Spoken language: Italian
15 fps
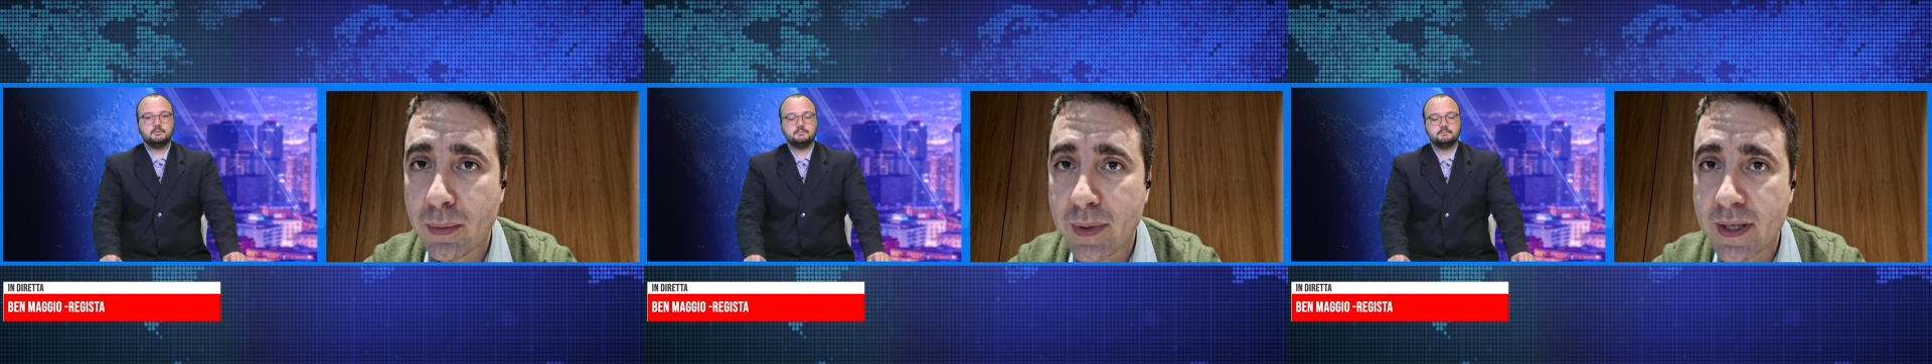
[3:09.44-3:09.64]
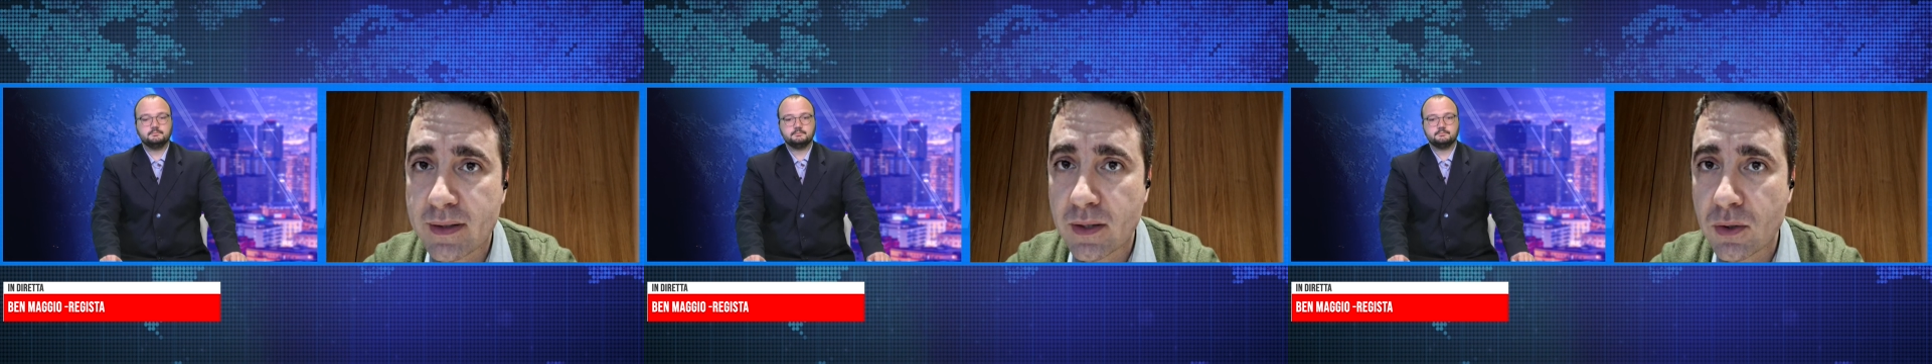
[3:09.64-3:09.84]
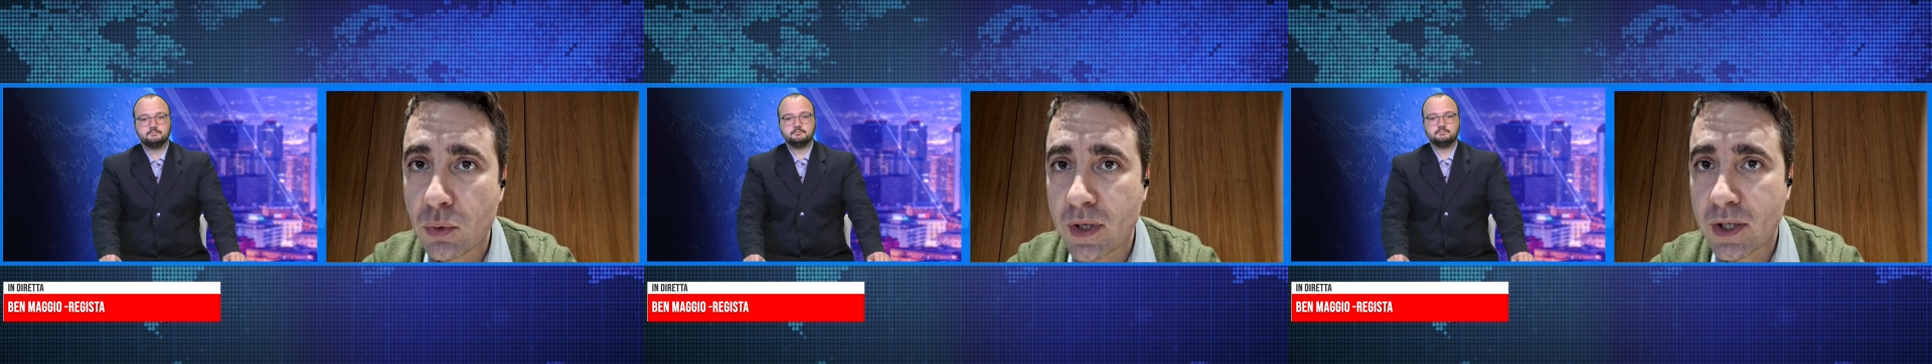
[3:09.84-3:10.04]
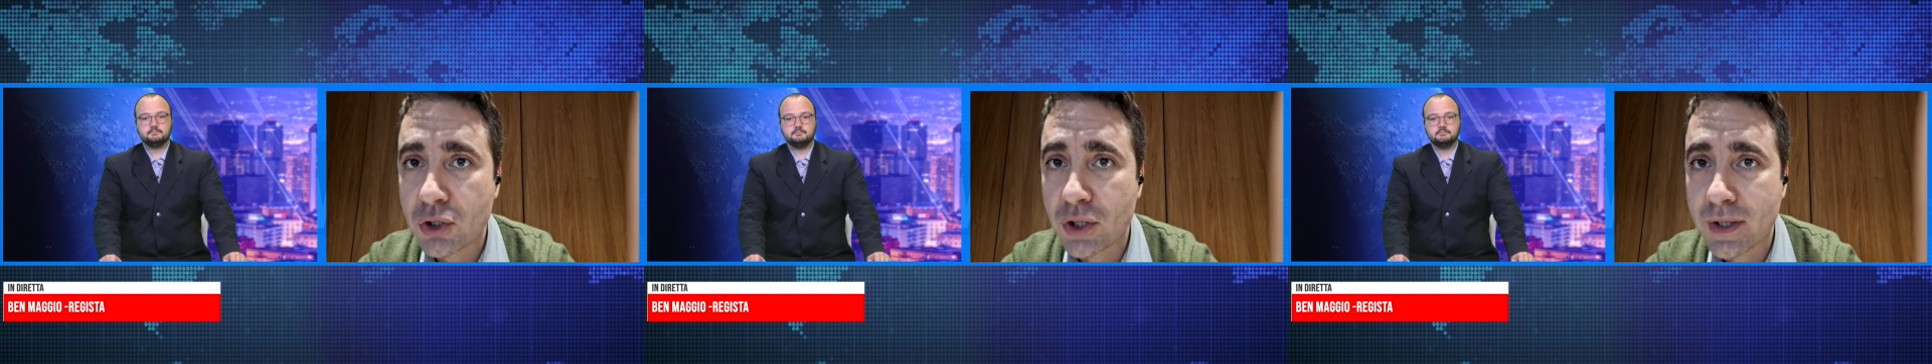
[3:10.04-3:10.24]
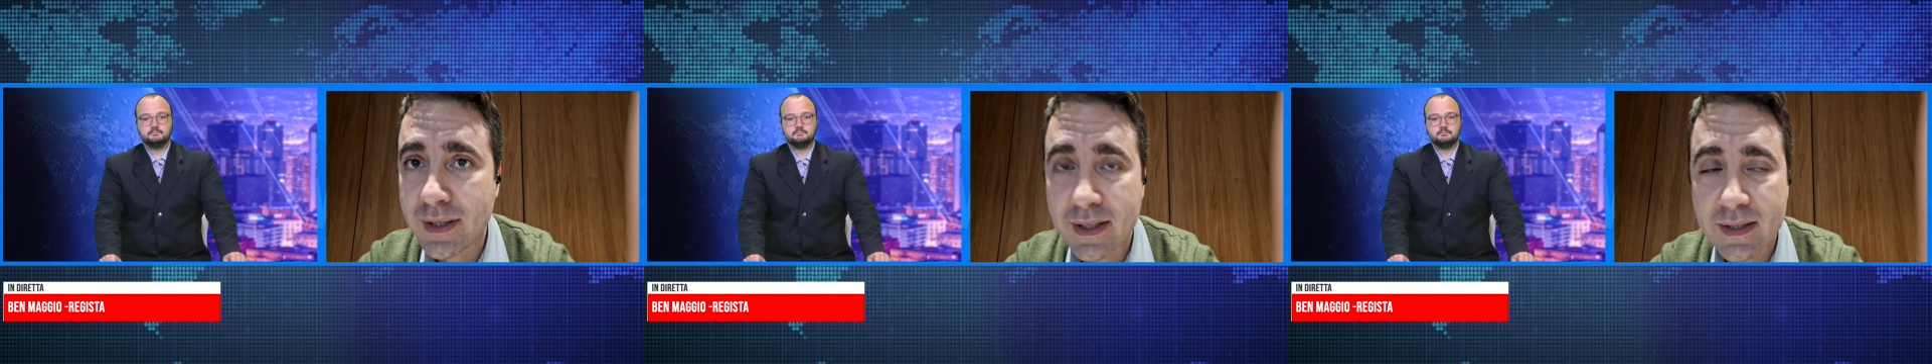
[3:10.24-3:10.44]
fanno parte di una
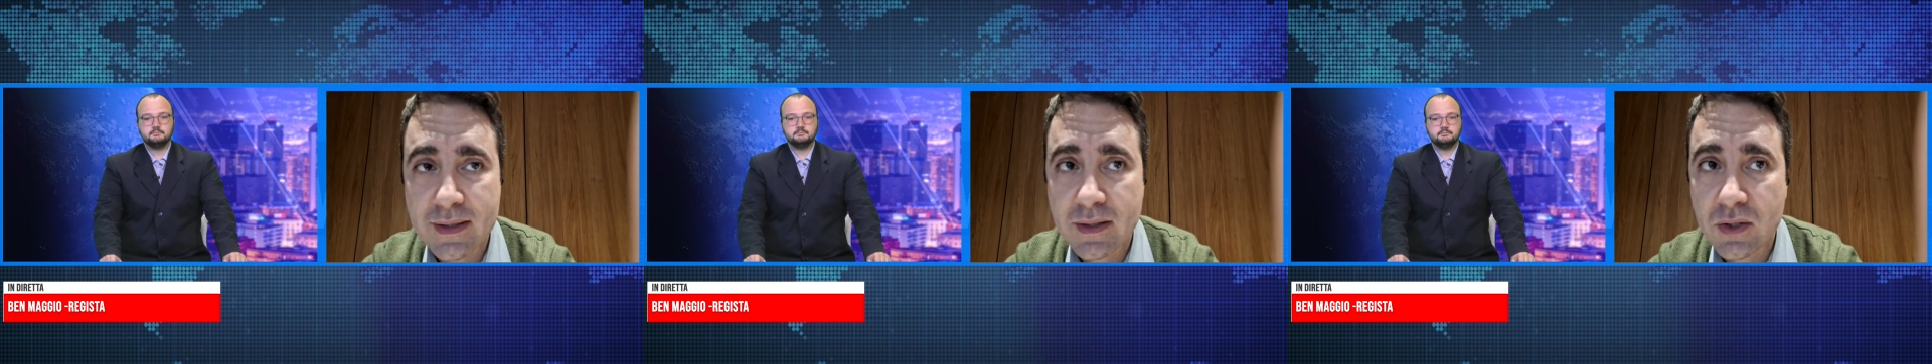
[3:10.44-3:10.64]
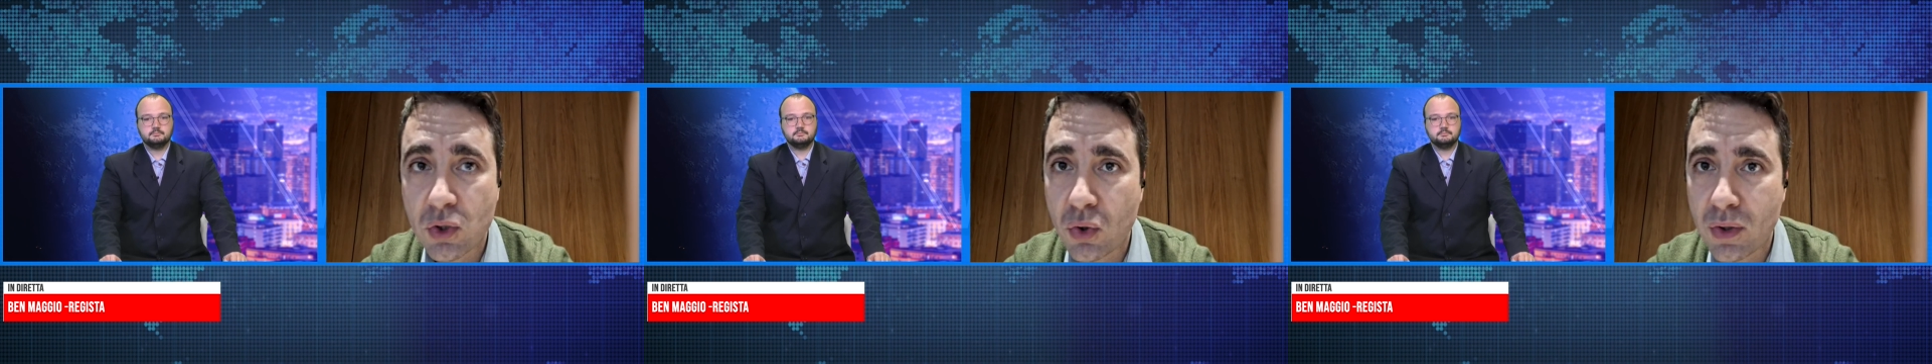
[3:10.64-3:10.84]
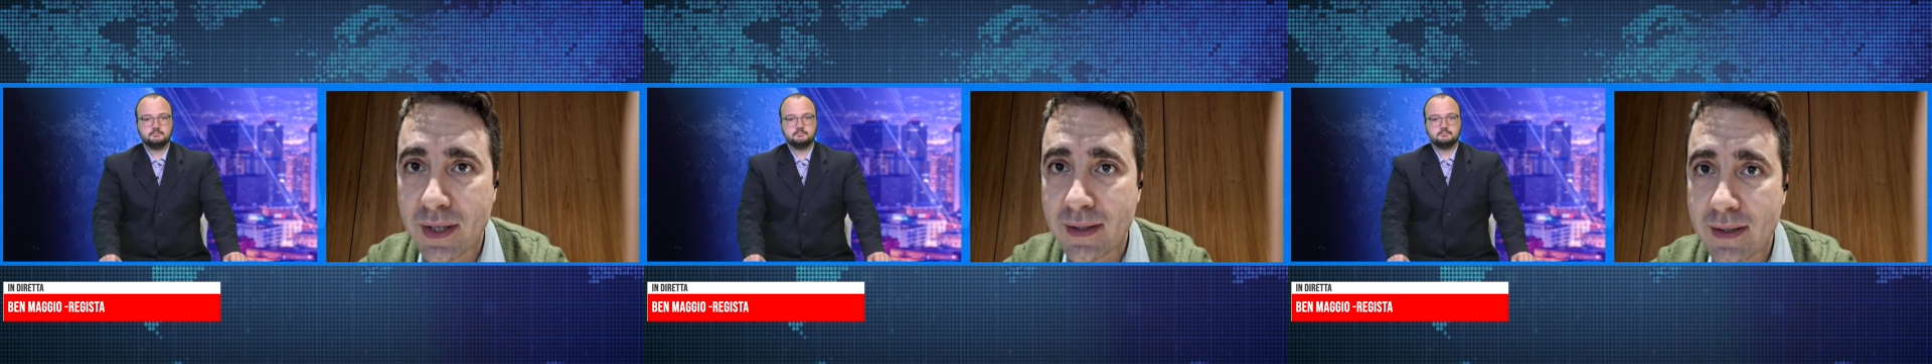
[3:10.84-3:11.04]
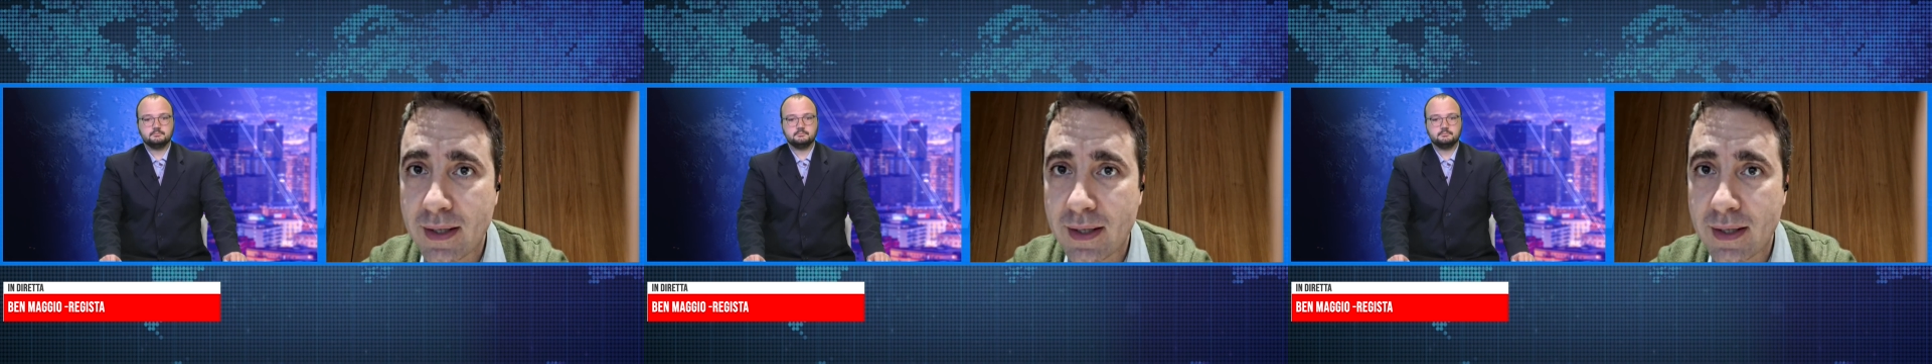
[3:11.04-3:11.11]
generazione